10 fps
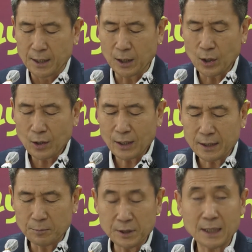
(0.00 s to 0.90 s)
의회와
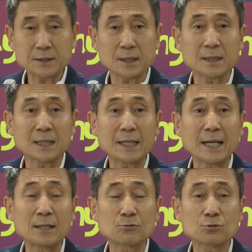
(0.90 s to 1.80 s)
협력해서
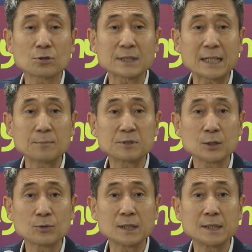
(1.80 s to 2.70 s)
그간의 수소산업
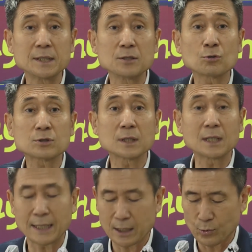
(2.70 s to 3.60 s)
지원을
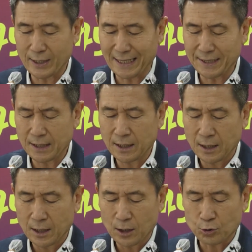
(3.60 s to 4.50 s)
육성을 하기 위한
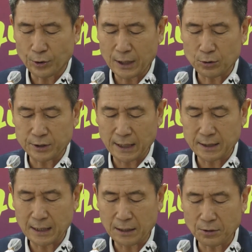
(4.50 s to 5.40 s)
조례도
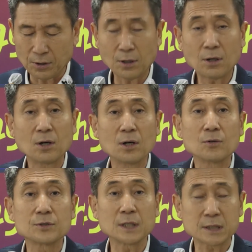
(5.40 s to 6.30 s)
제정하고
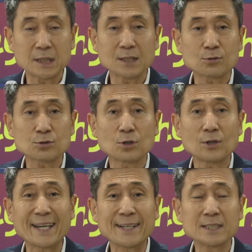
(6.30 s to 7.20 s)
역시
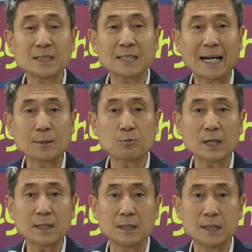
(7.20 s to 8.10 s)
수소에너지
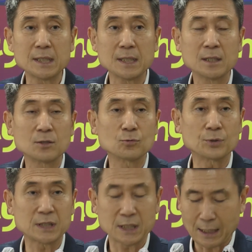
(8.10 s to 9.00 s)
산업과를
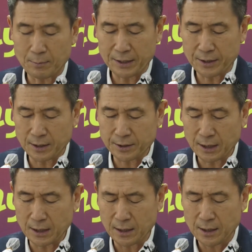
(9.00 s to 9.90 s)
우리 시가
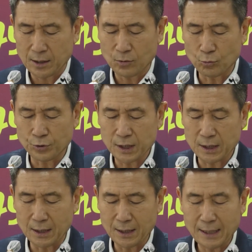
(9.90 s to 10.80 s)
만들어서
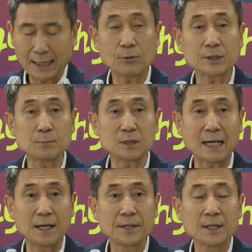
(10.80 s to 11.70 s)
운영을 하고 있습니다.